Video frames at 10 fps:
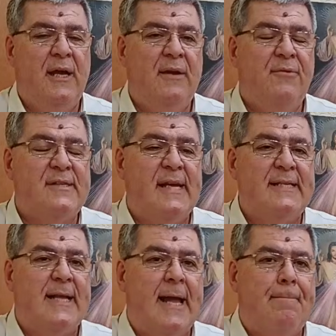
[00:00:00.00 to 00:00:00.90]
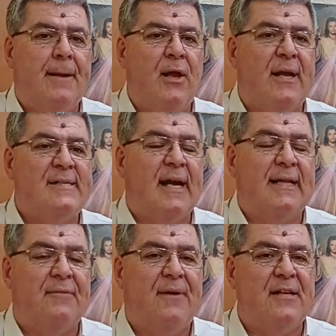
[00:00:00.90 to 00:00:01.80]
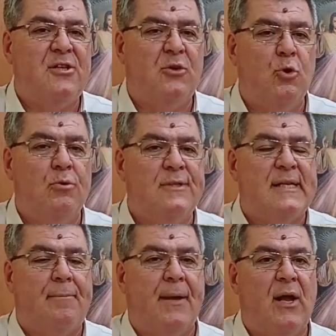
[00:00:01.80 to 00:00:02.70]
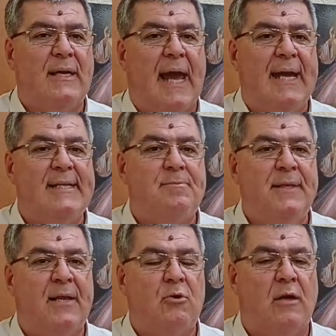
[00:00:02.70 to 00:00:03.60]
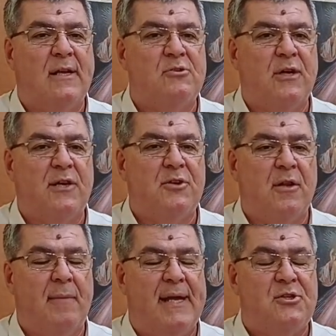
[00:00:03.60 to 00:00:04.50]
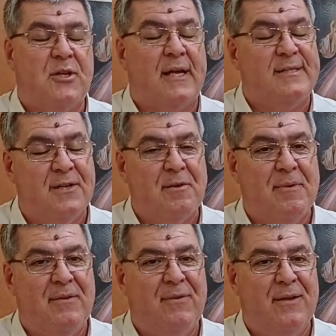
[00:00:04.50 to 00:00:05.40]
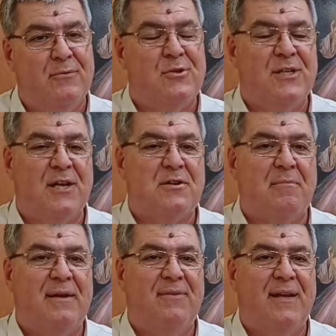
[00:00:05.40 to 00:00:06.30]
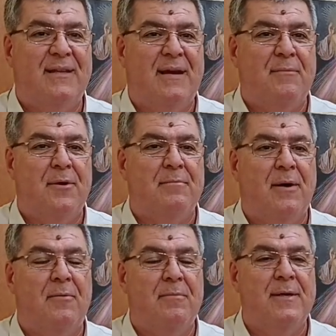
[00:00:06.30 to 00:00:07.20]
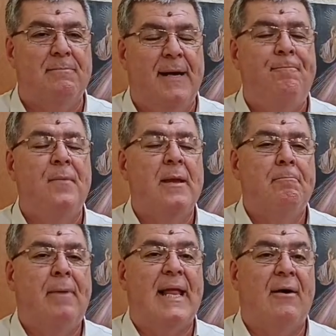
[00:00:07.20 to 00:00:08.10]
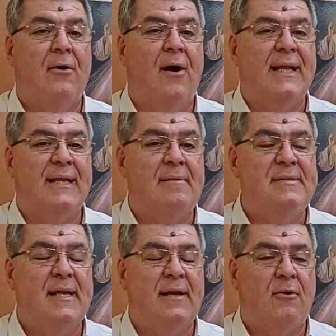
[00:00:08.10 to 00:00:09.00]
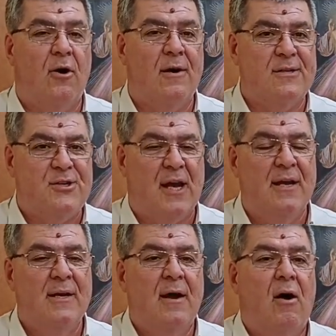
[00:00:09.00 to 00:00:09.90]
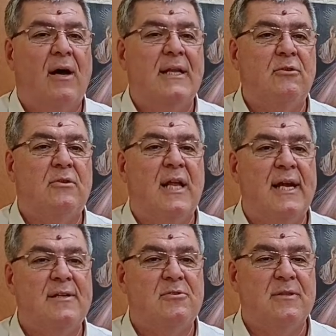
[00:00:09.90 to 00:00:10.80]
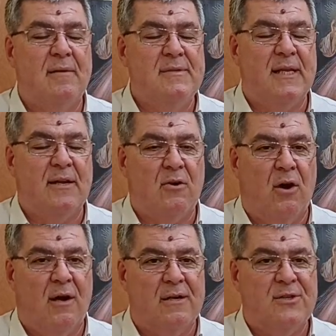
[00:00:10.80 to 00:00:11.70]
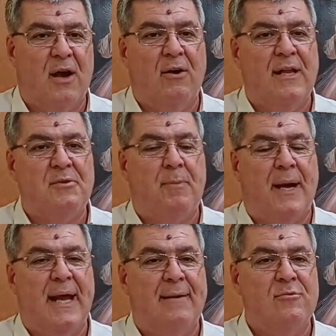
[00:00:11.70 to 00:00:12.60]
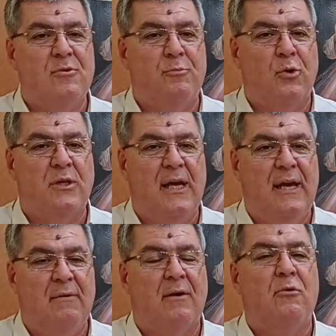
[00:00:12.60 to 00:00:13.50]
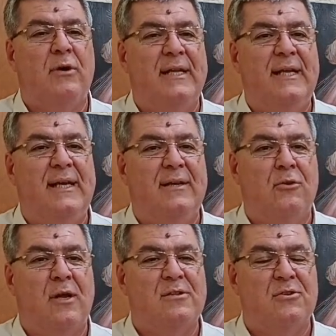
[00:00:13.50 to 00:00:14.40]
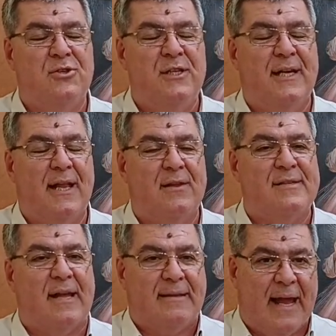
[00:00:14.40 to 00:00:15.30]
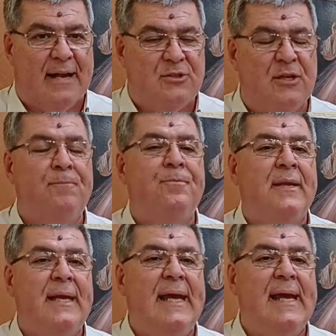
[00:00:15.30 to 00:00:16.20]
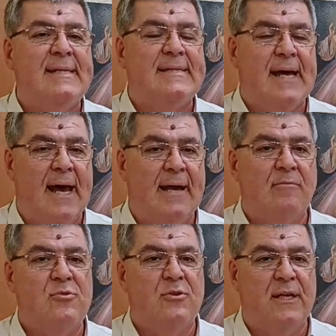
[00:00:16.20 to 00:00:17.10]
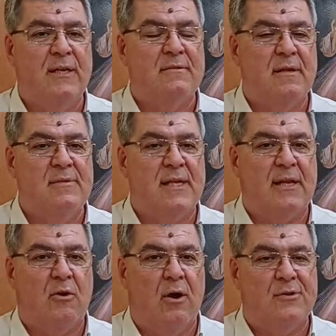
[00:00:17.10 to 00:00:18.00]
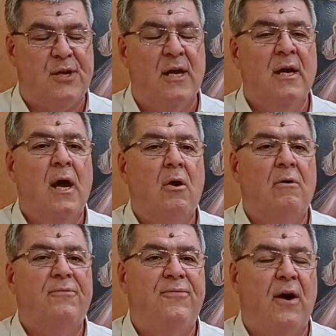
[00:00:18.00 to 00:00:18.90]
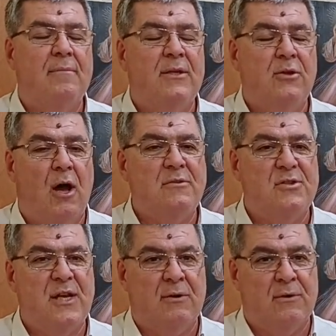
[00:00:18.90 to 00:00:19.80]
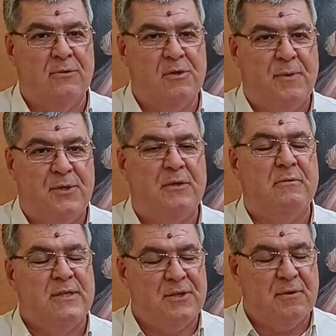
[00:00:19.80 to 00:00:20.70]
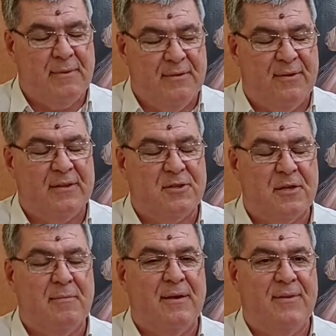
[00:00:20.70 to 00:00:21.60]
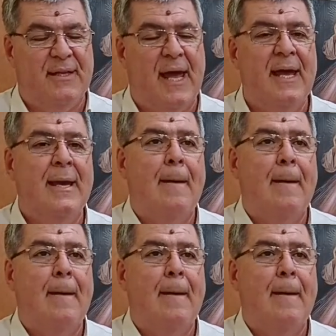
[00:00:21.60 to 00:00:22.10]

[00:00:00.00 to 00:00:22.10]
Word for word: E você está na Paróquia Sagrada Fast Tours, a paróquia espiritual da sua igreja doméstica. Seja bem-vindo, seja bem-vinda, meu irmão, minha irmã, para a Hora da Misericórdia, Hora do Terço da Misericórdia, hora de pararmos um pouquinho a correria do nosso dia, da nossa tarde e rezarmos o texto da misericórdia conforme nosso Senhor nos pediu. Seja bem-vindo, seja bem-vinda.